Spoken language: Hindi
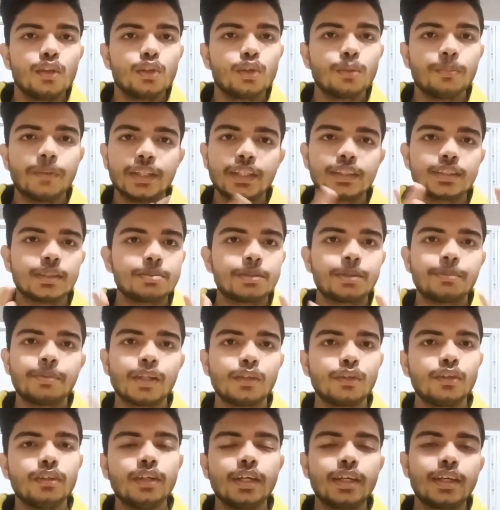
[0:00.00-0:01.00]
तो मैंने सबसे
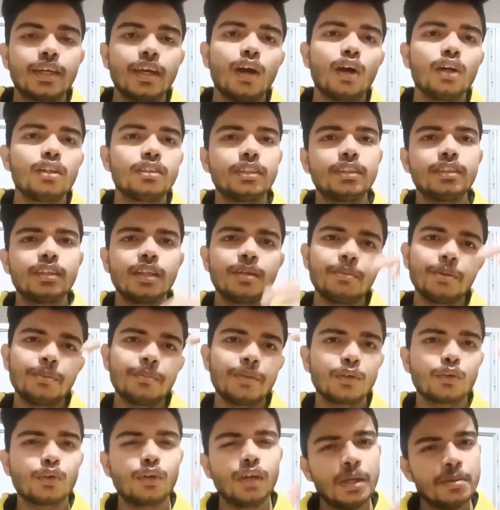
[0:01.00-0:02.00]
पहले तो ये किया और जितने भी
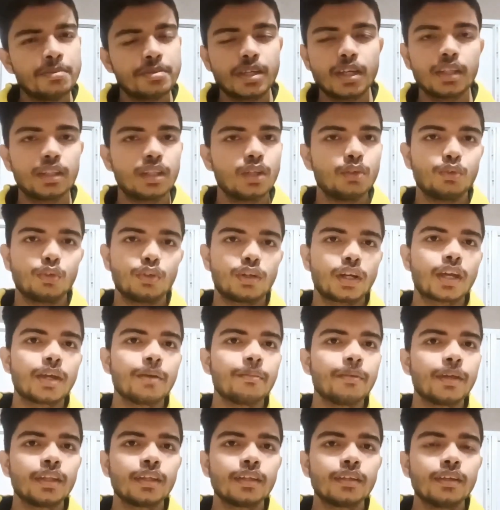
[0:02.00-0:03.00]
मेरे को एम चाहिए थे वो
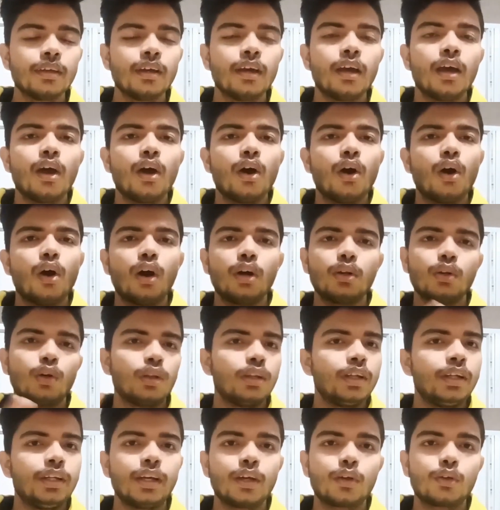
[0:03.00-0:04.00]
रखे मैंने और
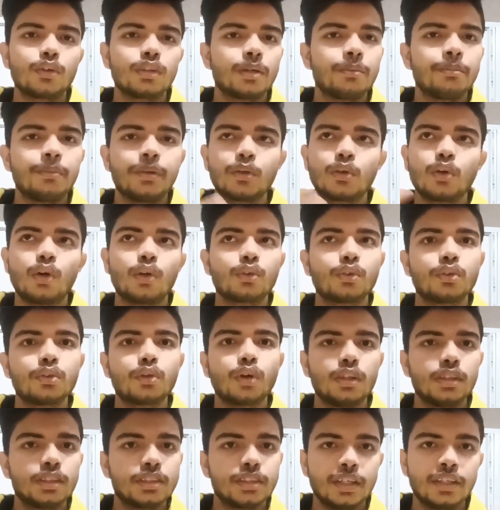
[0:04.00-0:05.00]
ऑल इंडिया कोटा में मेरे को और कोई
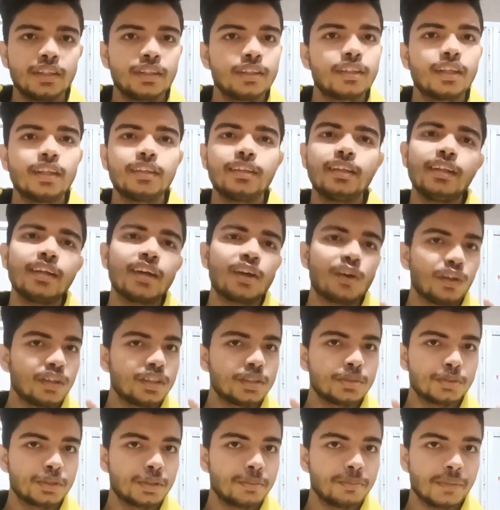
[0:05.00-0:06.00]
कॉलेज चाहिए नहीं था दिल्ली
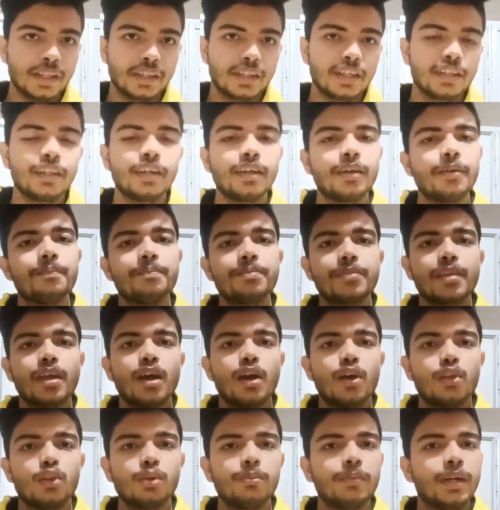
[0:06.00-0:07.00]
कॉलेज मुझे मिलते नहीं
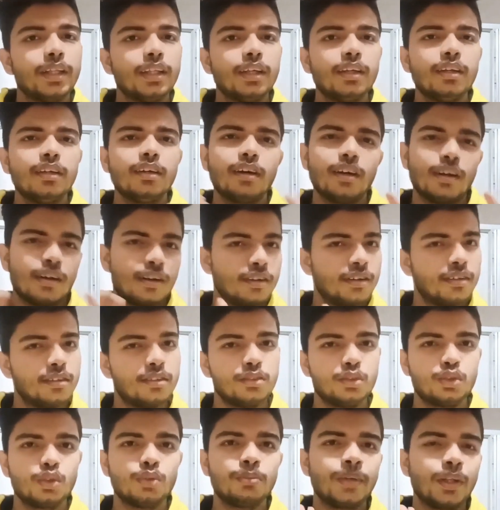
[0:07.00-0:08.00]
तो मैंने
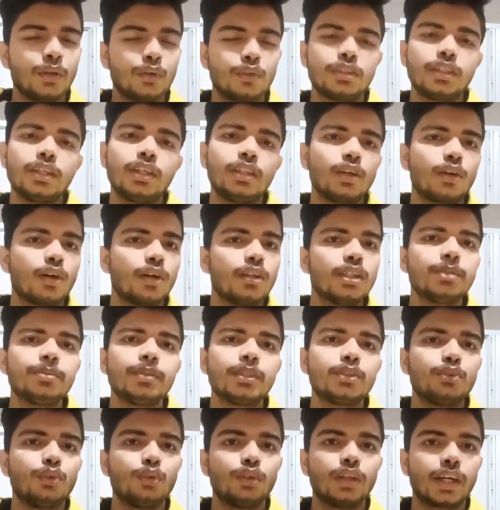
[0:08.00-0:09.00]
जो मेरे को चाहिए थे कॉलेज
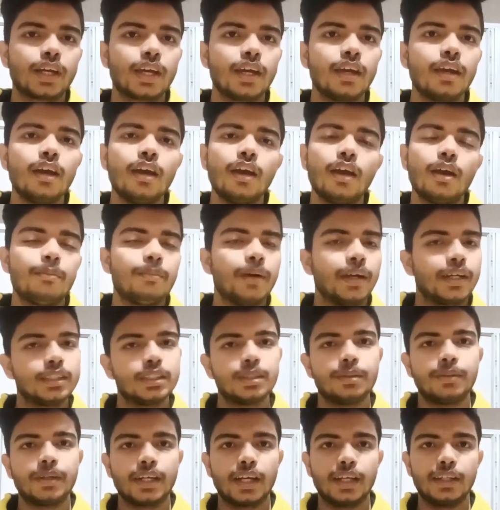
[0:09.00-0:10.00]
बस वो रखे बाकी
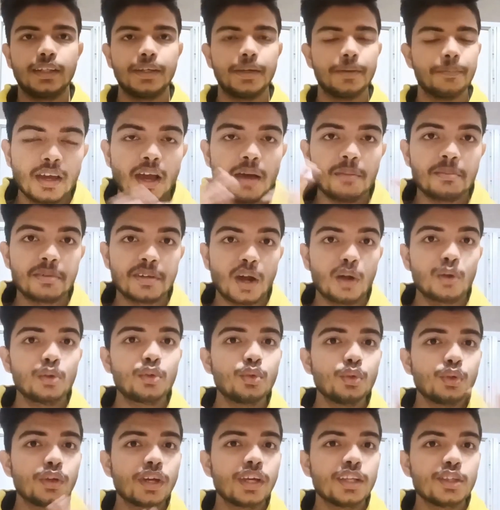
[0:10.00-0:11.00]
सब हटा दी अब
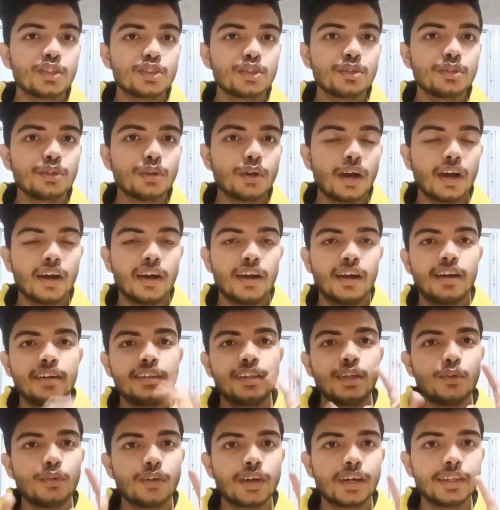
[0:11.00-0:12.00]
राउंड टू के लिए जो
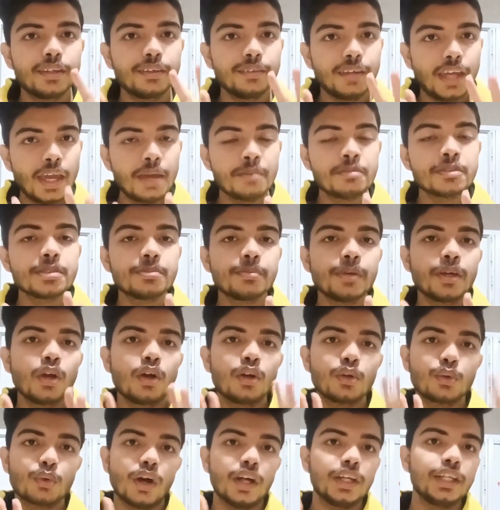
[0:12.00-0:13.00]
देवघर एम्स में
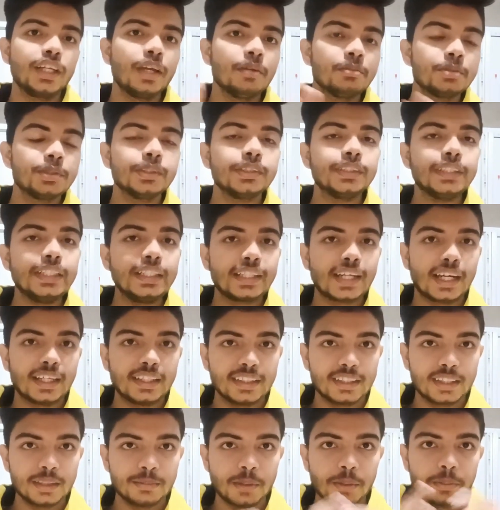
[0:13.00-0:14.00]
और गुवाहाटी एम्स में सीट
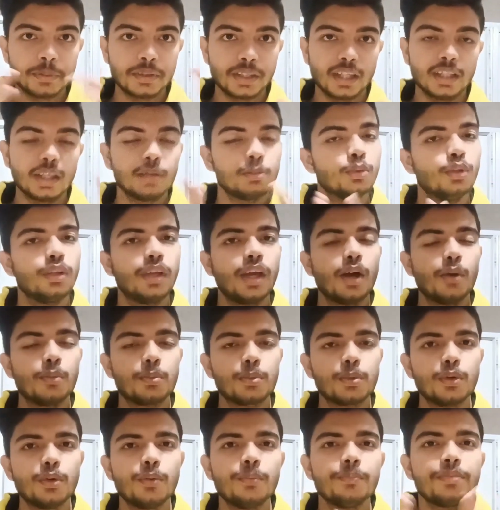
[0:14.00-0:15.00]
खाली थी मैं बताना भूल गया
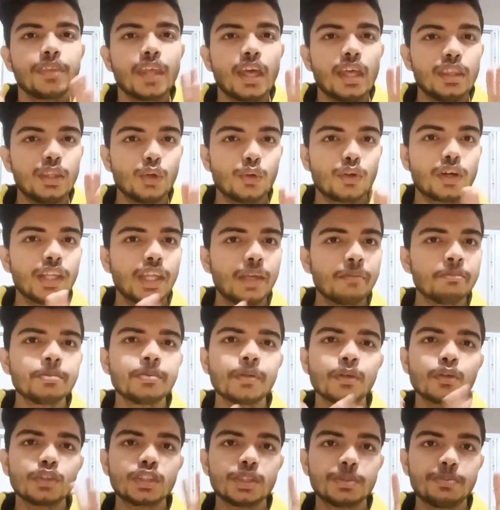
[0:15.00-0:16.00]
आपको देवघर
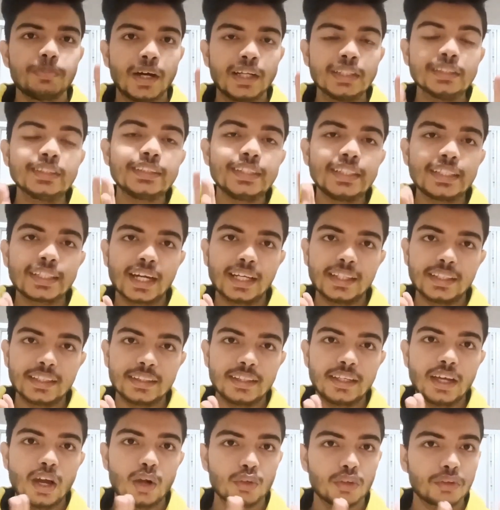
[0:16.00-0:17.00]
एम्स में कुछ पांच सीट खाली
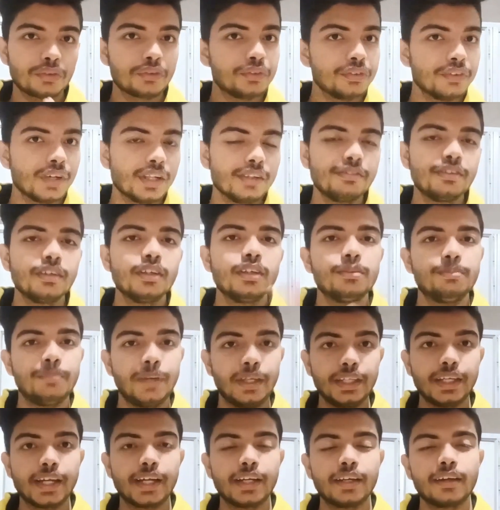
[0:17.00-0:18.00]
थी आउट ऑफ ट्वेल्व
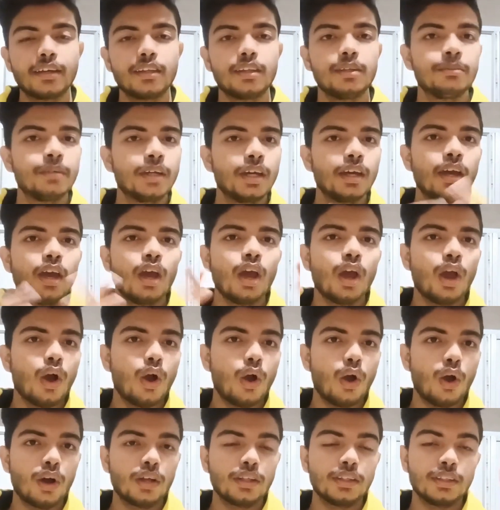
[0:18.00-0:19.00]
मेरी कैटेगरी में
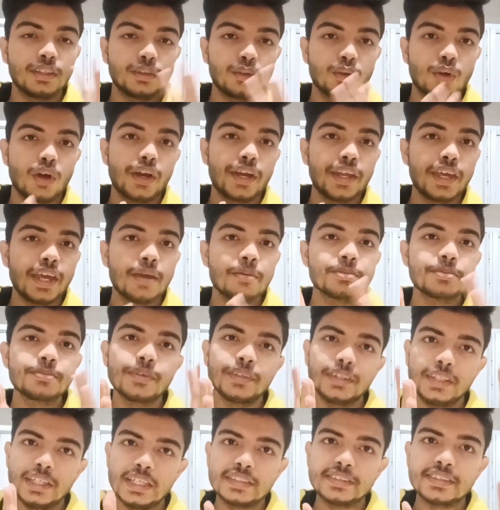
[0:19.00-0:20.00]
और गुवाहाटी एम्स
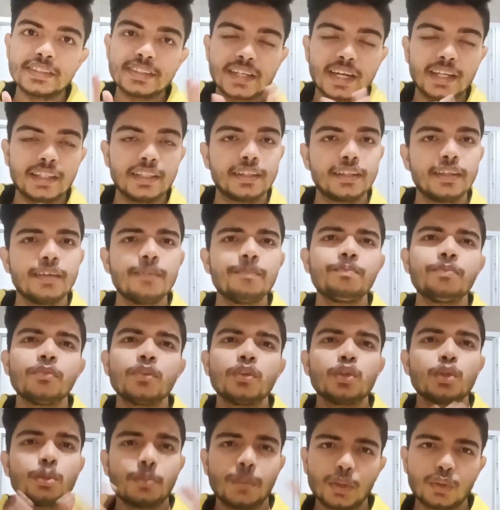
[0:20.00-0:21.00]
में तीन सीट खाली थी
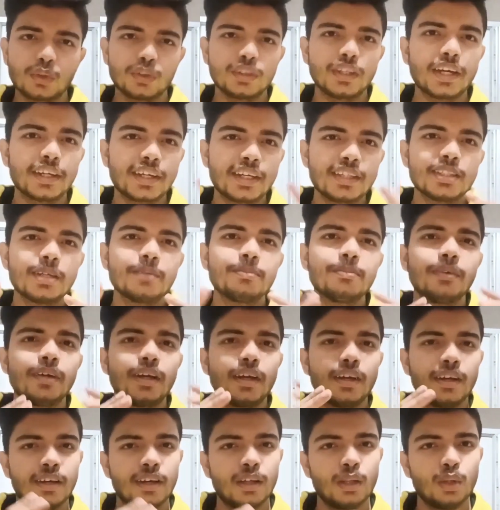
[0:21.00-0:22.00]
तो मेरे को था कि जब
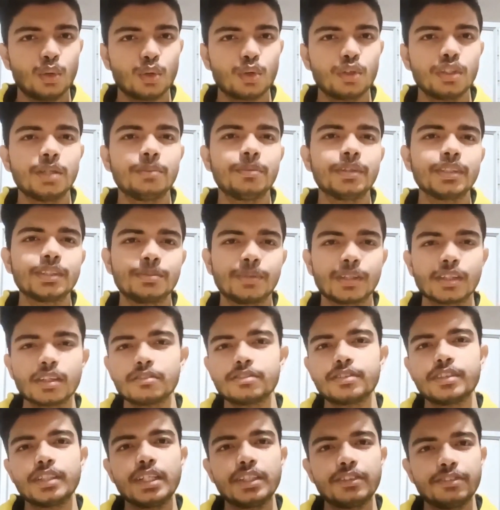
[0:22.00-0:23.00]
लोगों ने बस
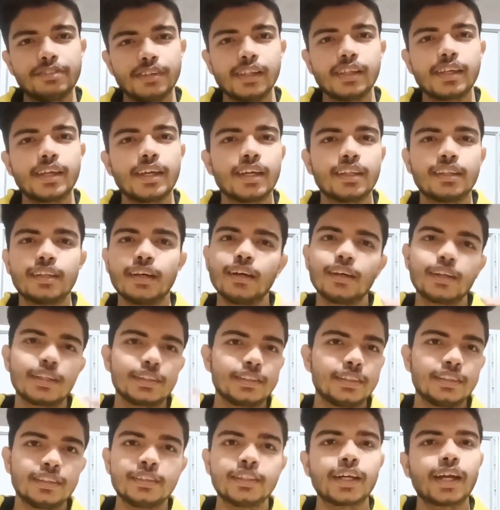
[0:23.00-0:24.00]
मतलब सीट फिल किया था
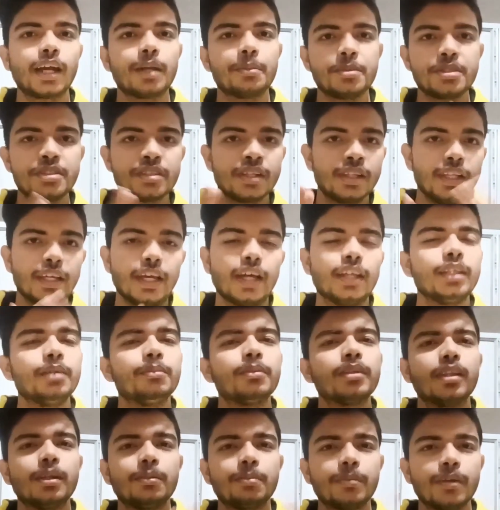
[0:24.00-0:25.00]
किसी ने जाकर एडमिशन लिया
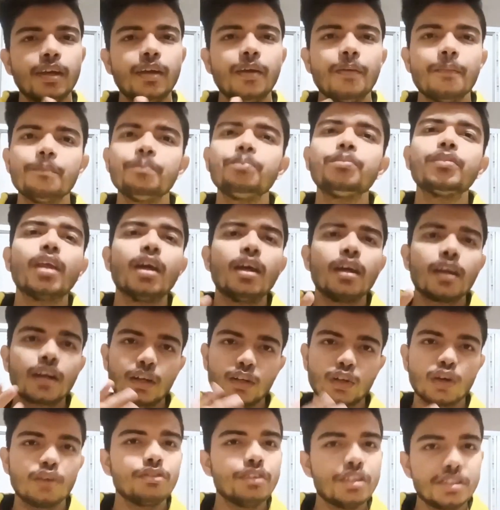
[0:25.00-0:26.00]
नहीं मतलब कि
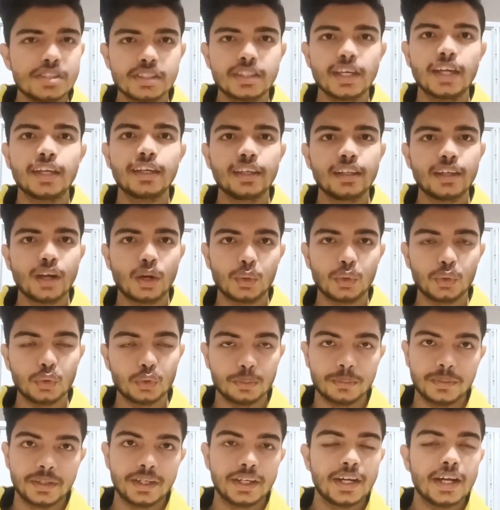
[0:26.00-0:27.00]
कट ऑफ नीचे जाएगी राउंड
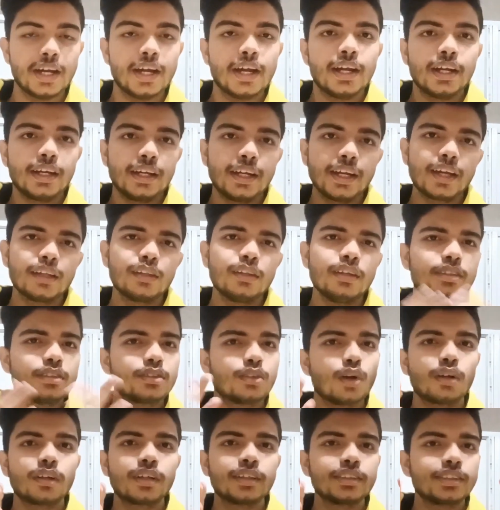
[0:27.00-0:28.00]
टू में ठीक है तो
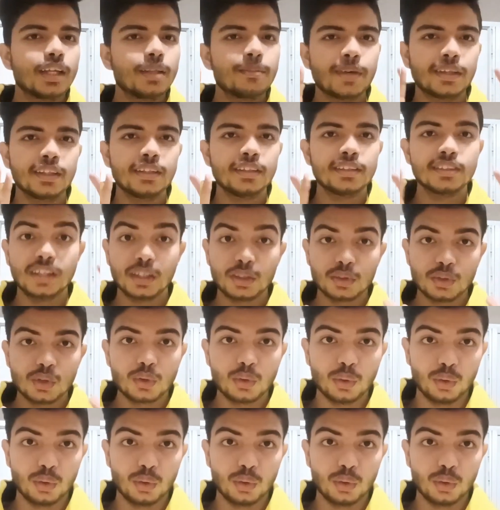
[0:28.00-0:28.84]
इस थॉट के साथ मैंने रिजल्ट को